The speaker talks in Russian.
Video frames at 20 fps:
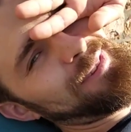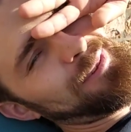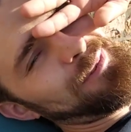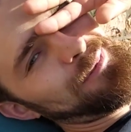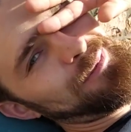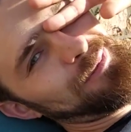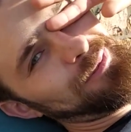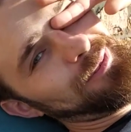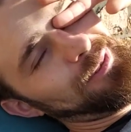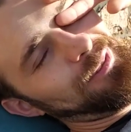
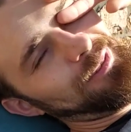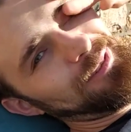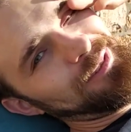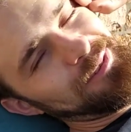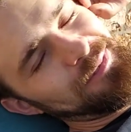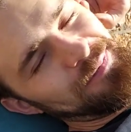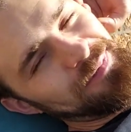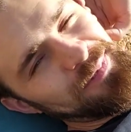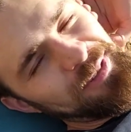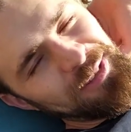Вот.
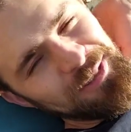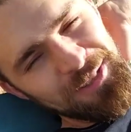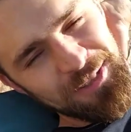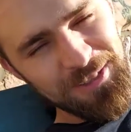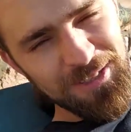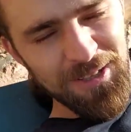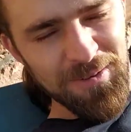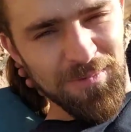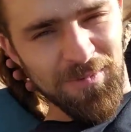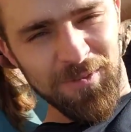Когда
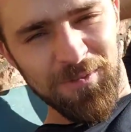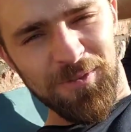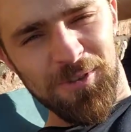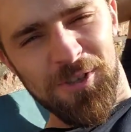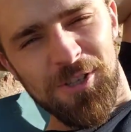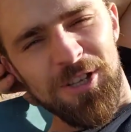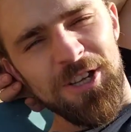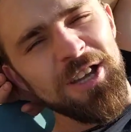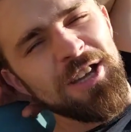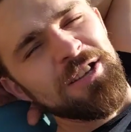да,
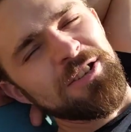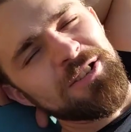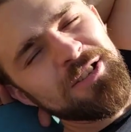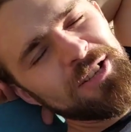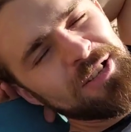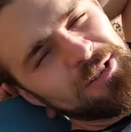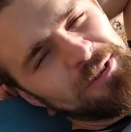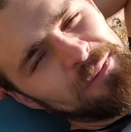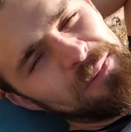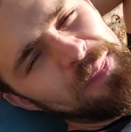вещаешь
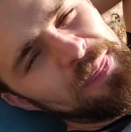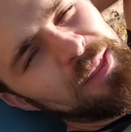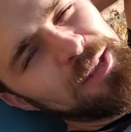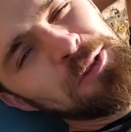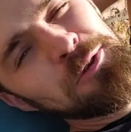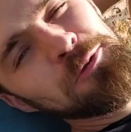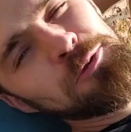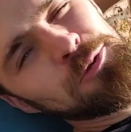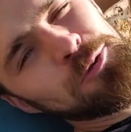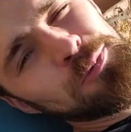на
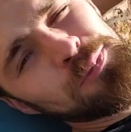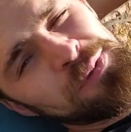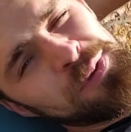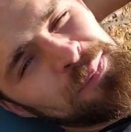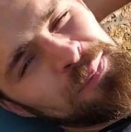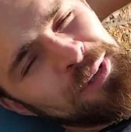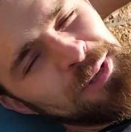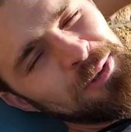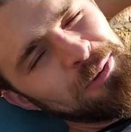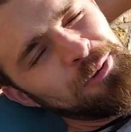YouTube на
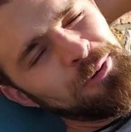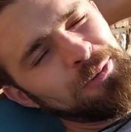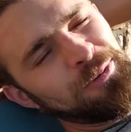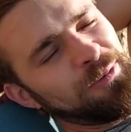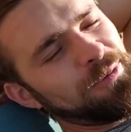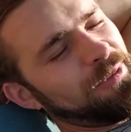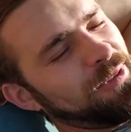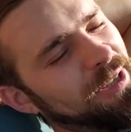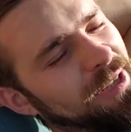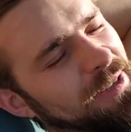
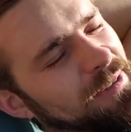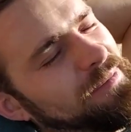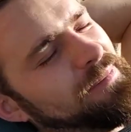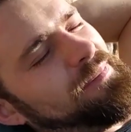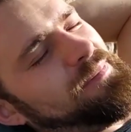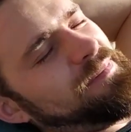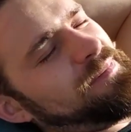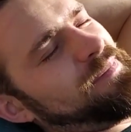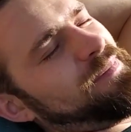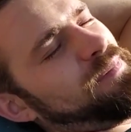миллионную, да,
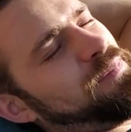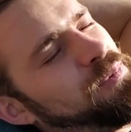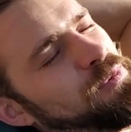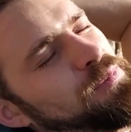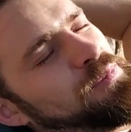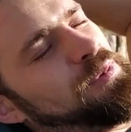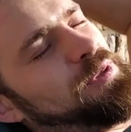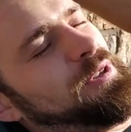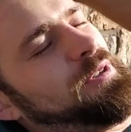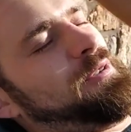
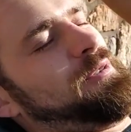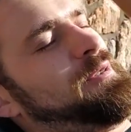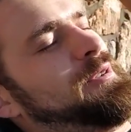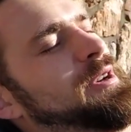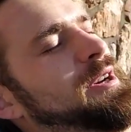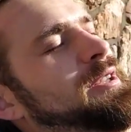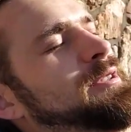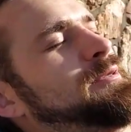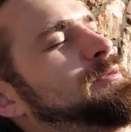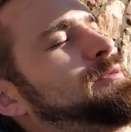публику,
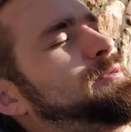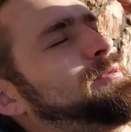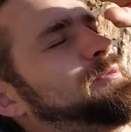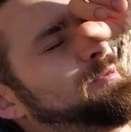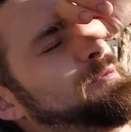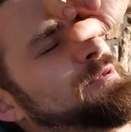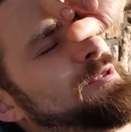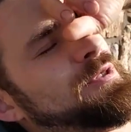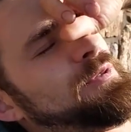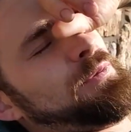а тут,
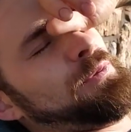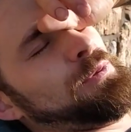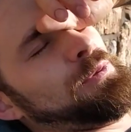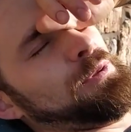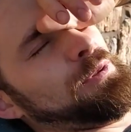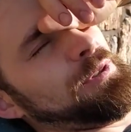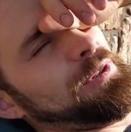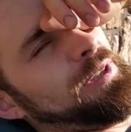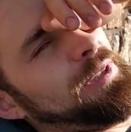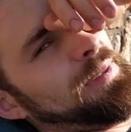ну,
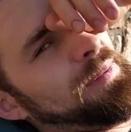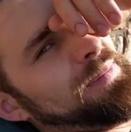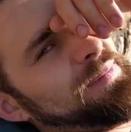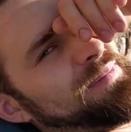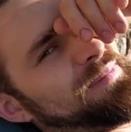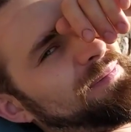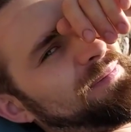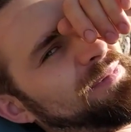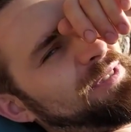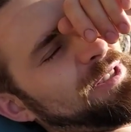вживую,
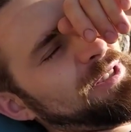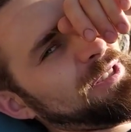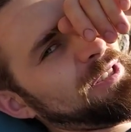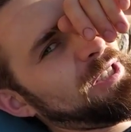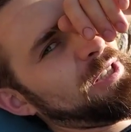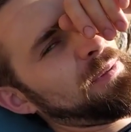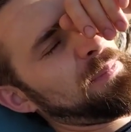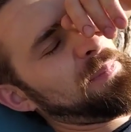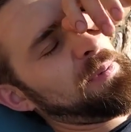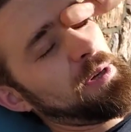там, не
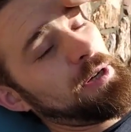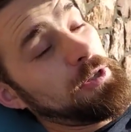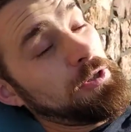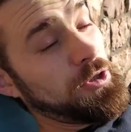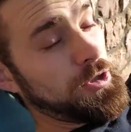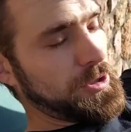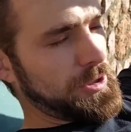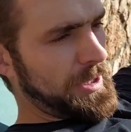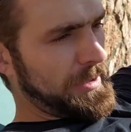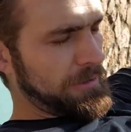знаю, пару
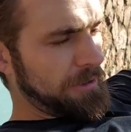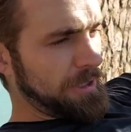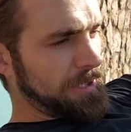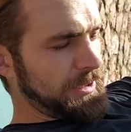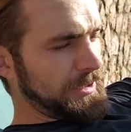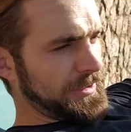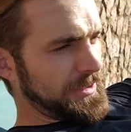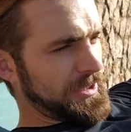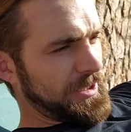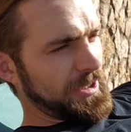человек,
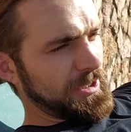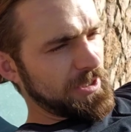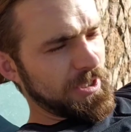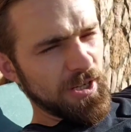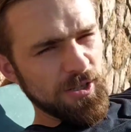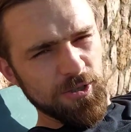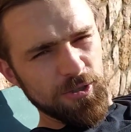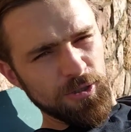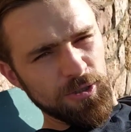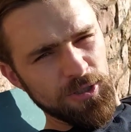
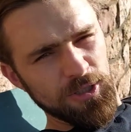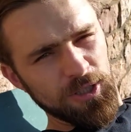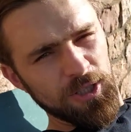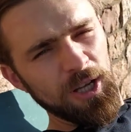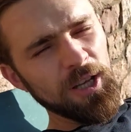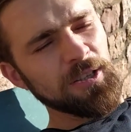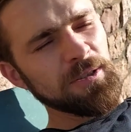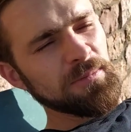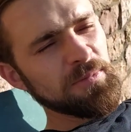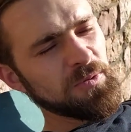находящихся
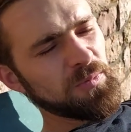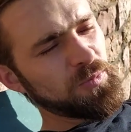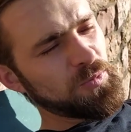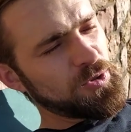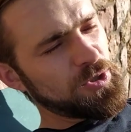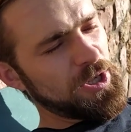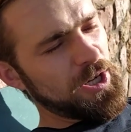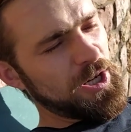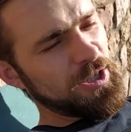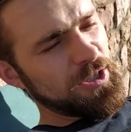рядом,
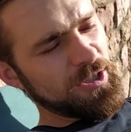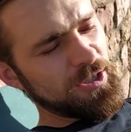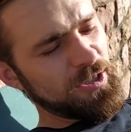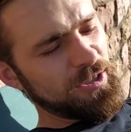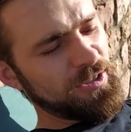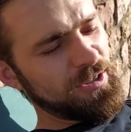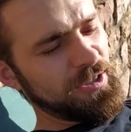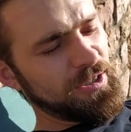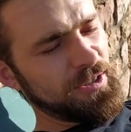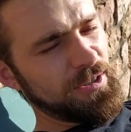
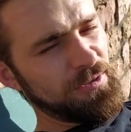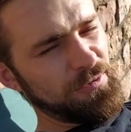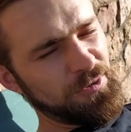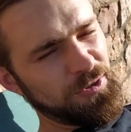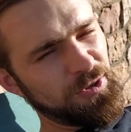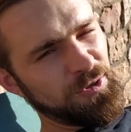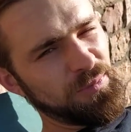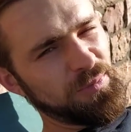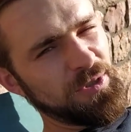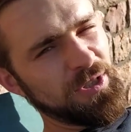смущаешься для того,
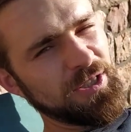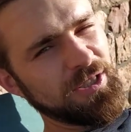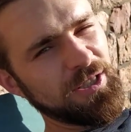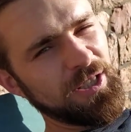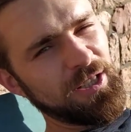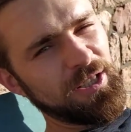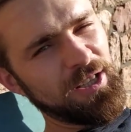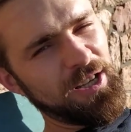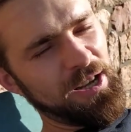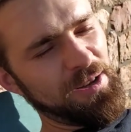чтобы
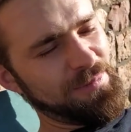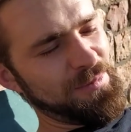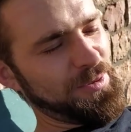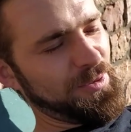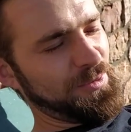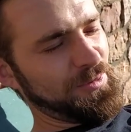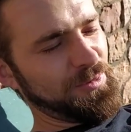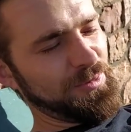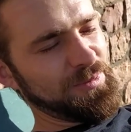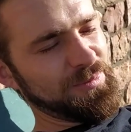достать
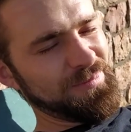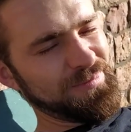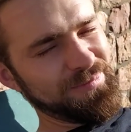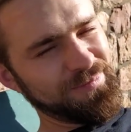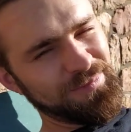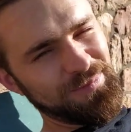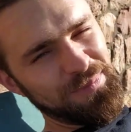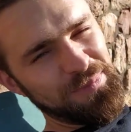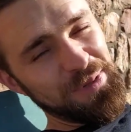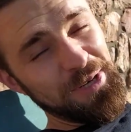камеру. Ну,
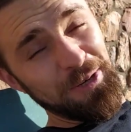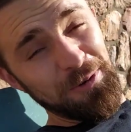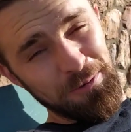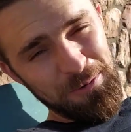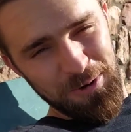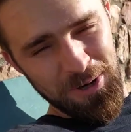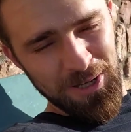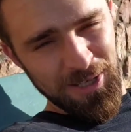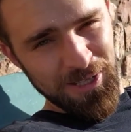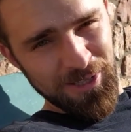
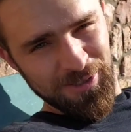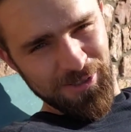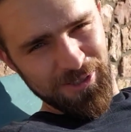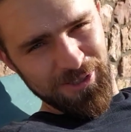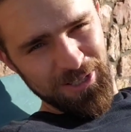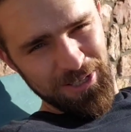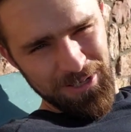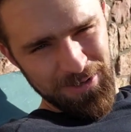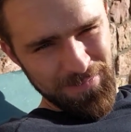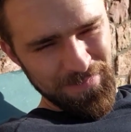прикольно же,
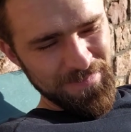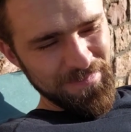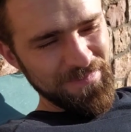да?